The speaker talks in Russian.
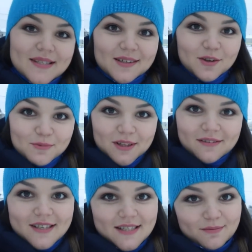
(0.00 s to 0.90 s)
Познакомила
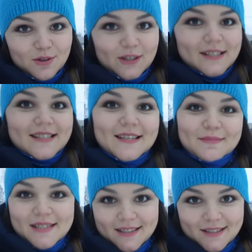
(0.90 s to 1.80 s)
вас немного с
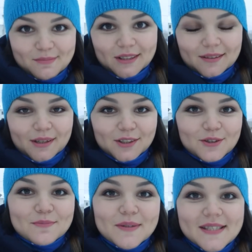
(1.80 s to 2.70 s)
тем ассортиментом,
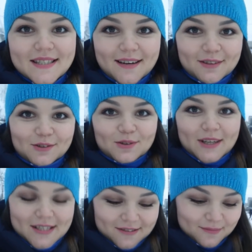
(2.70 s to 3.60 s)
который представлен у
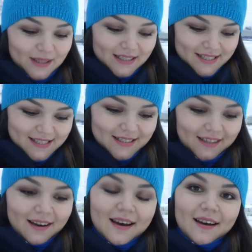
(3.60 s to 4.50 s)
нас в
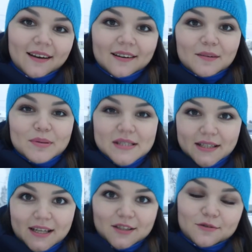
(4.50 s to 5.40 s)
магазине. А,
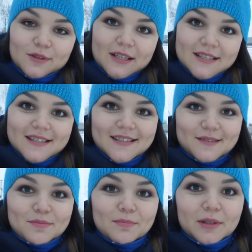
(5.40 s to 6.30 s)
постоянно у нас
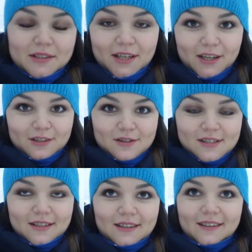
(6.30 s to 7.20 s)

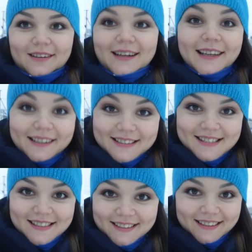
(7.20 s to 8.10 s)
пополняются
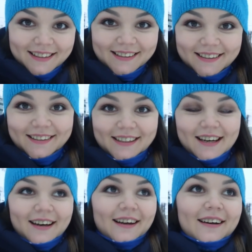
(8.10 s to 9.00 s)
коллекции и
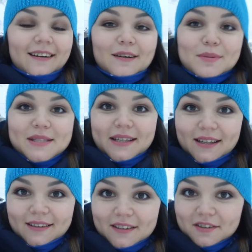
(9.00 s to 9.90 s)
а,
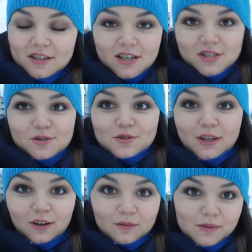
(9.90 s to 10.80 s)
постоянно, наверное, каждую
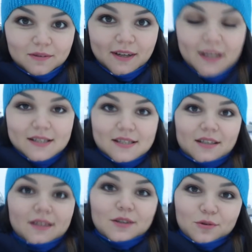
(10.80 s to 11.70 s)
неделю
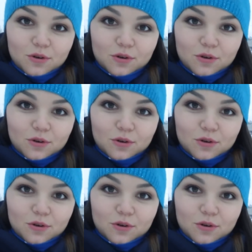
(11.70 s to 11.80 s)
обновляется и